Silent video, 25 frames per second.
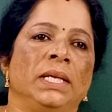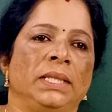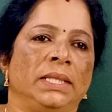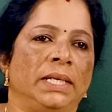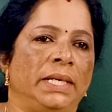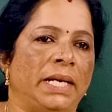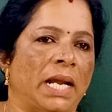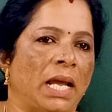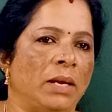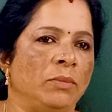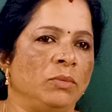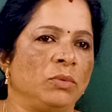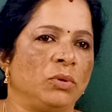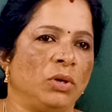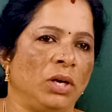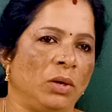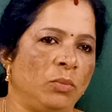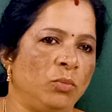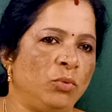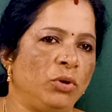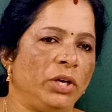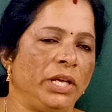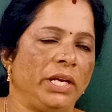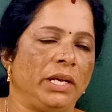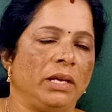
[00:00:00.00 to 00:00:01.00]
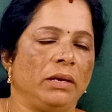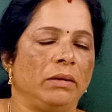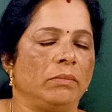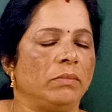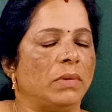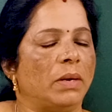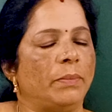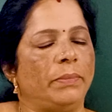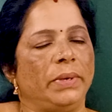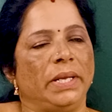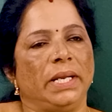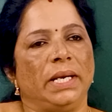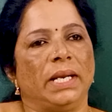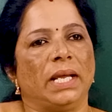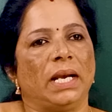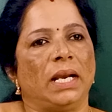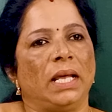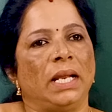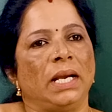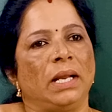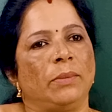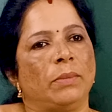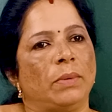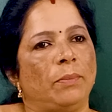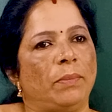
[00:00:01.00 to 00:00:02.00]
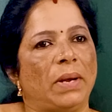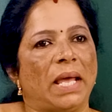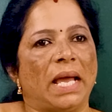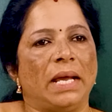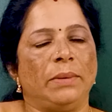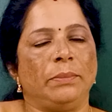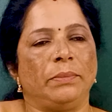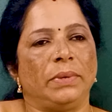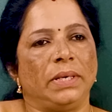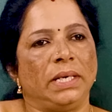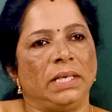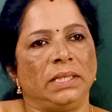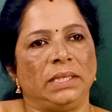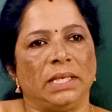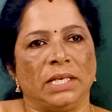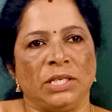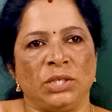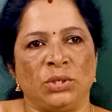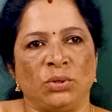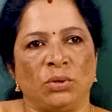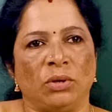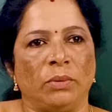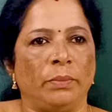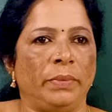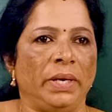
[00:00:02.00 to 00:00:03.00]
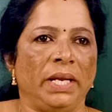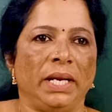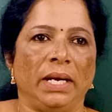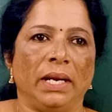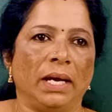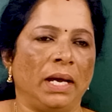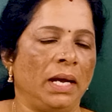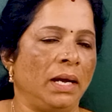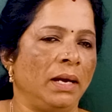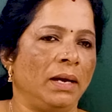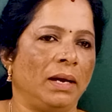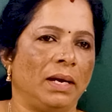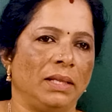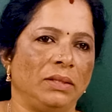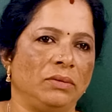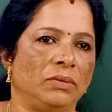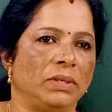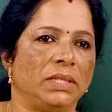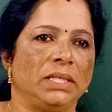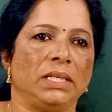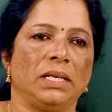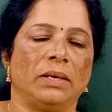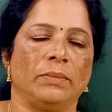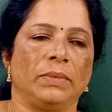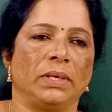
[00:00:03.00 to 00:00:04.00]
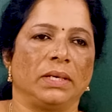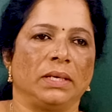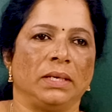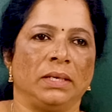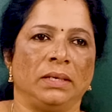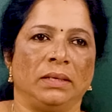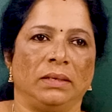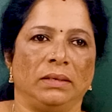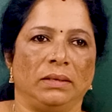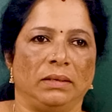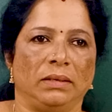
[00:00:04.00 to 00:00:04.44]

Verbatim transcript: இந்த டைமுக்குள்ளே முடிக்கணும் அப்படின்னலாம் நம்ம பிளான் பண்ணி தைச்சோம் அப்படின்னா அது வந்து நமக்கு